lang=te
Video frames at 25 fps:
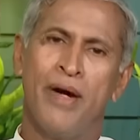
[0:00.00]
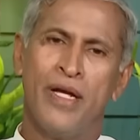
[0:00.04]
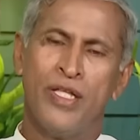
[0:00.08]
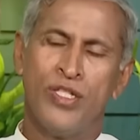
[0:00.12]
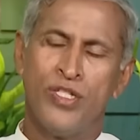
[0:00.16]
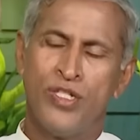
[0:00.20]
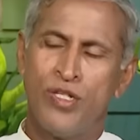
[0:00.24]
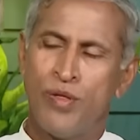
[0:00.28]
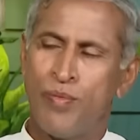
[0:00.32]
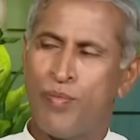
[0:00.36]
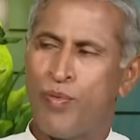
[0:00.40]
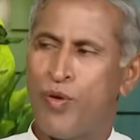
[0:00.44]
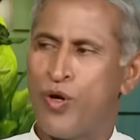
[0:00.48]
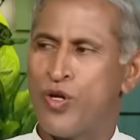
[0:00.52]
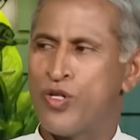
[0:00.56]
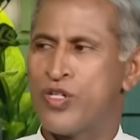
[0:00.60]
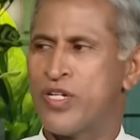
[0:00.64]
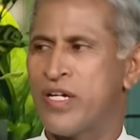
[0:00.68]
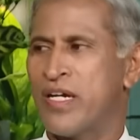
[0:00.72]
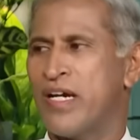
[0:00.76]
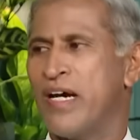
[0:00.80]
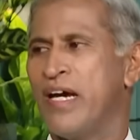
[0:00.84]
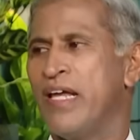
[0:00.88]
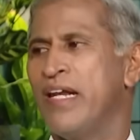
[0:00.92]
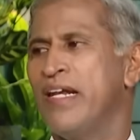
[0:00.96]
మంచి
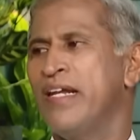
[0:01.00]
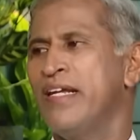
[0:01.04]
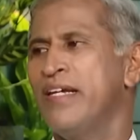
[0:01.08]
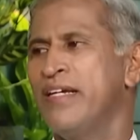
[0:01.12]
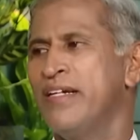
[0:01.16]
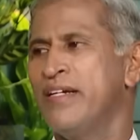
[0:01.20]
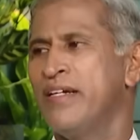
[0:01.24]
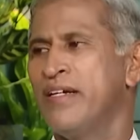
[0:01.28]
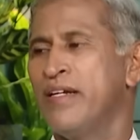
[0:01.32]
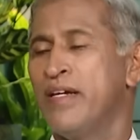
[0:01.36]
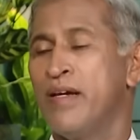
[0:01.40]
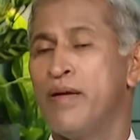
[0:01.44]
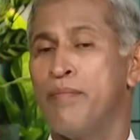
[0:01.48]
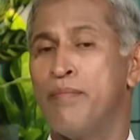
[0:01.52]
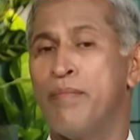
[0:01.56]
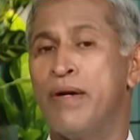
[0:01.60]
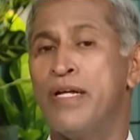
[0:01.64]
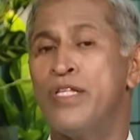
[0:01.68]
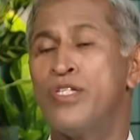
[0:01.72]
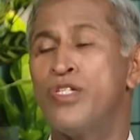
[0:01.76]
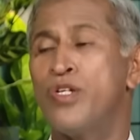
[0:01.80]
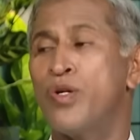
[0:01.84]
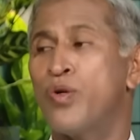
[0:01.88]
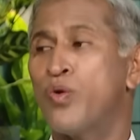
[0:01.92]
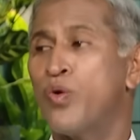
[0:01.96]
పోషకాలని
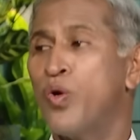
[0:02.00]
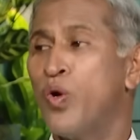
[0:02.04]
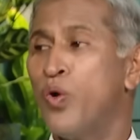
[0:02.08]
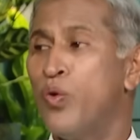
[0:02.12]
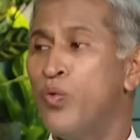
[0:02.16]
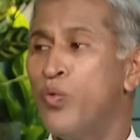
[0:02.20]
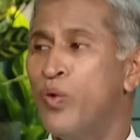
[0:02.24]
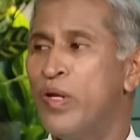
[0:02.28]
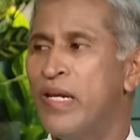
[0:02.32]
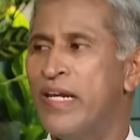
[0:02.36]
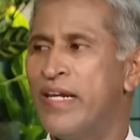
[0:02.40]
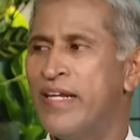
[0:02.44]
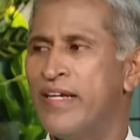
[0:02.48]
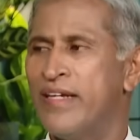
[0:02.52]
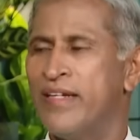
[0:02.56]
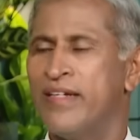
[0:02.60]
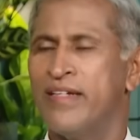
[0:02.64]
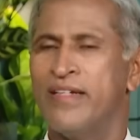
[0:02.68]
మంచి కొవ్వుల్ని